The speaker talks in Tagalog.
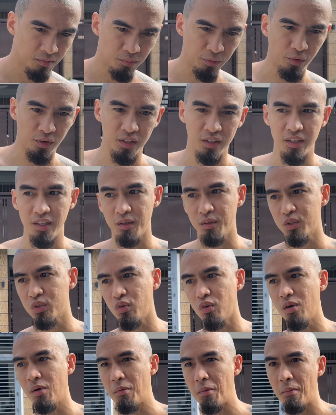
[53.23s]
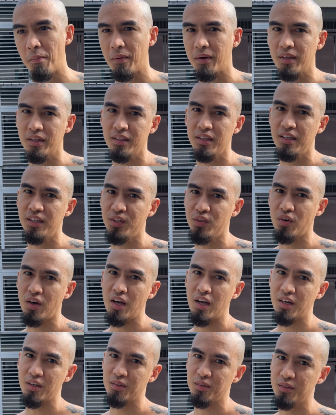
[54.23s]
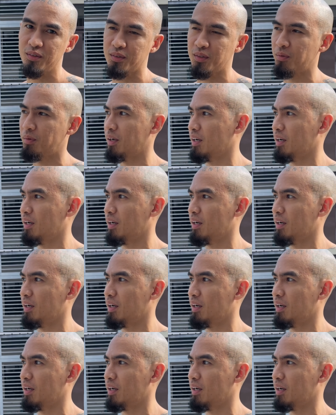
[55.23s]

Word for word: Pero hindi, gusto ko lang naman pagandahin yung araw nyo.